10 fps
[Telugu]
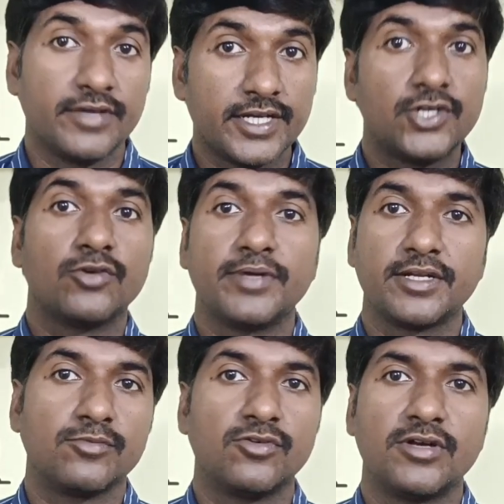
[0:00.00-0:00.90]
వేరే
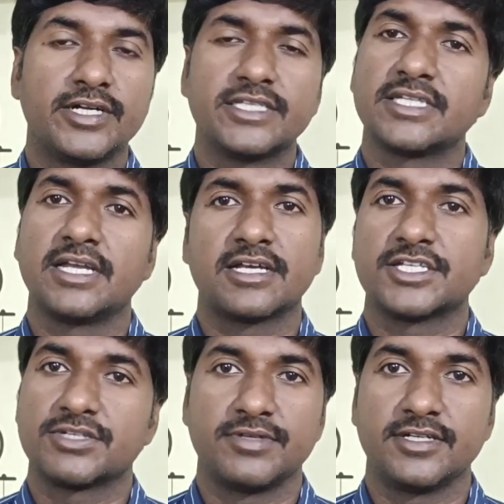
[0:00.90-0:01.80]
డొమైన్కి మూవ్ అవ్వాలంటే చాలా
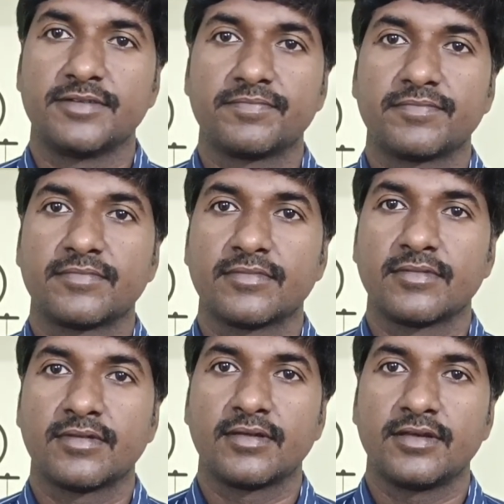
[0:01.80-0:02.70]
కష్టం అండి
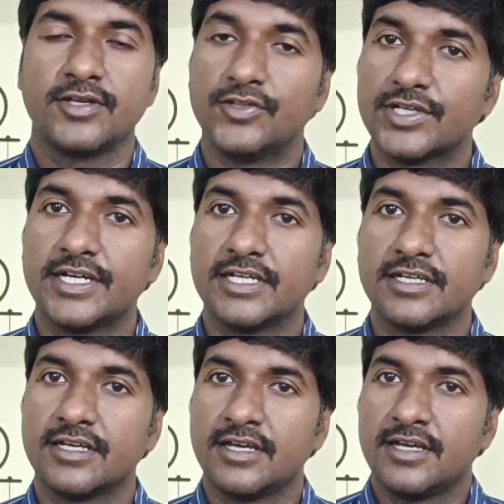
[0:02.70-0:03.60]

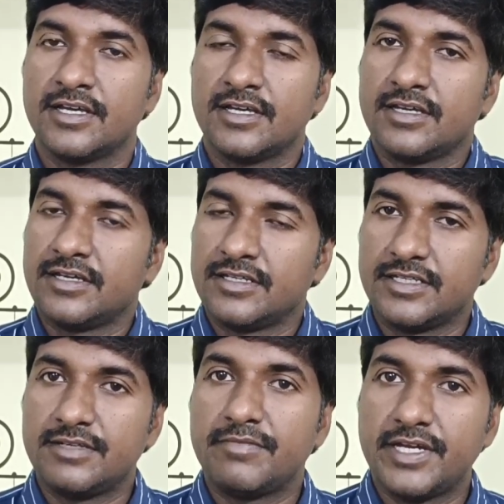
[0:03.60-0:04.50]
ఎందుకంటే
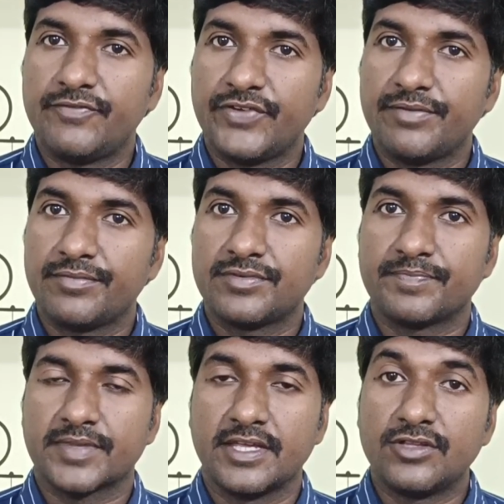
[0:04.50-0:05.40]
ఈ మెయిన్ ఫ్రేమ్
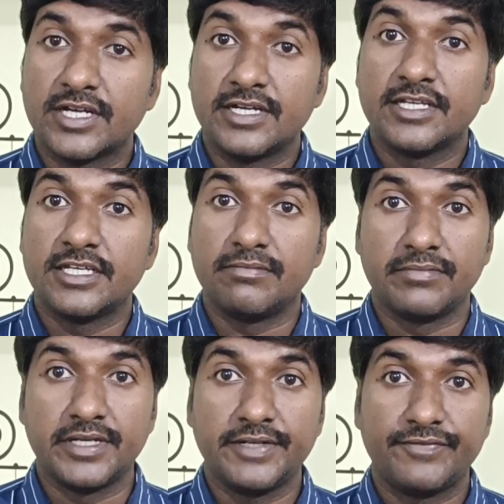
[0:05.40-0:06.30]
ఎందుకంటే ఈ
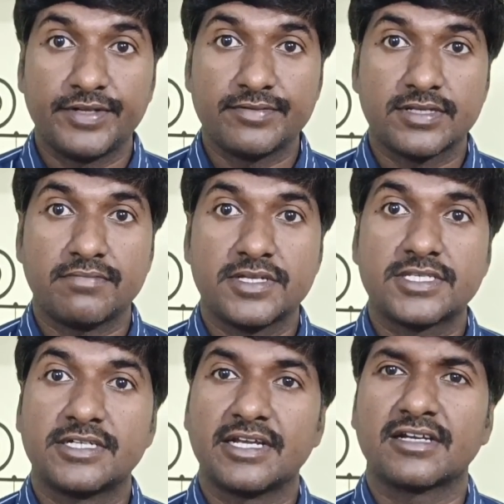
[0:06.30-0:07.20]
మెయిన్ ఫ్రేమ్కి
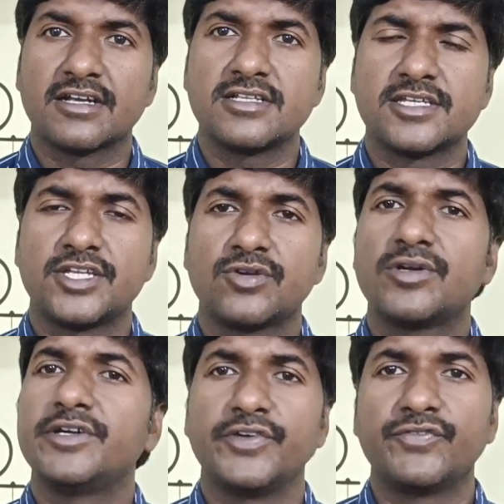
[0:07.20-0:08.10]
సంబంధించిన టెక్నాలజీస్ అన్నీ
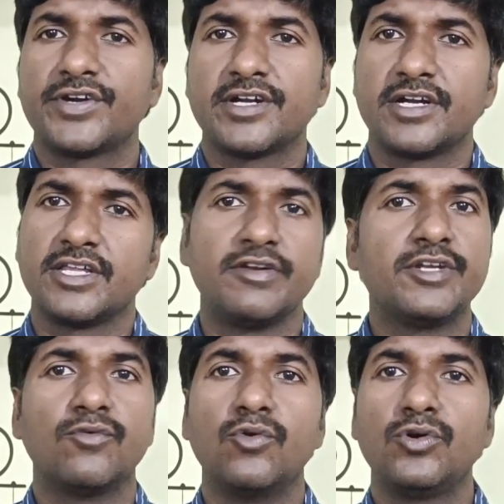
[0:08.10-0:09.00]
కూడా డిఫరెంట్ అండి
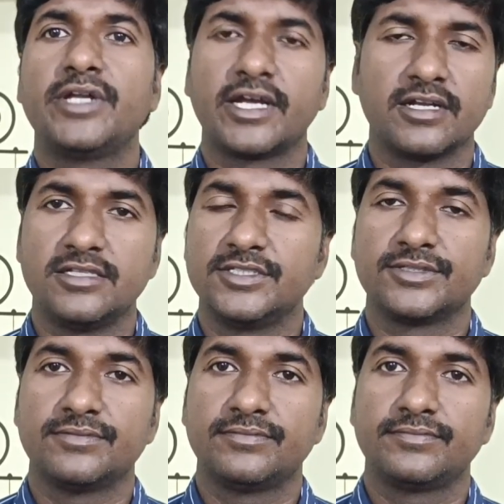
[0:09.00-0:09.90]
అవన్నీ ఓల్డ్ టెక్నాలజీస్